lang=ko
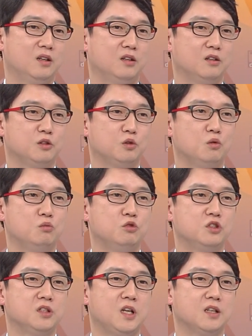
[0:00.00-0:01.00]
어, 그리고
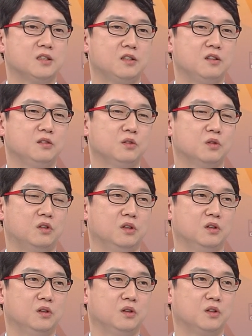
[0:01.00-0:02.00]
무증상성
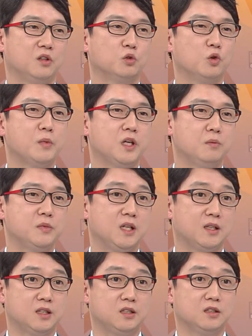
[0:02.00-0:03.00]
어, 경동맥
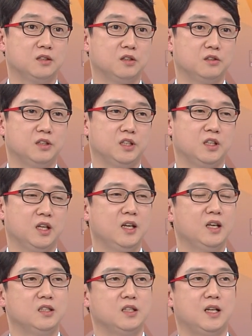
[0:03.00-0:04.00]
협착 같은 것들이
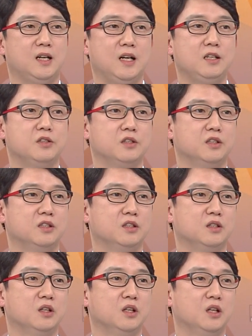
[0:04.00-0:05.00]
이제 잘 알려져
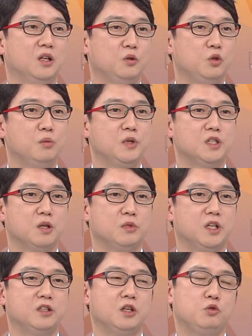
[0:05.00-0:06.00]
있는 위험
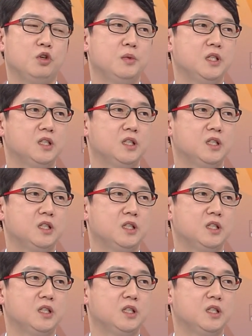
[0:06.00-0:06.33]
인자입니다. 이런 위험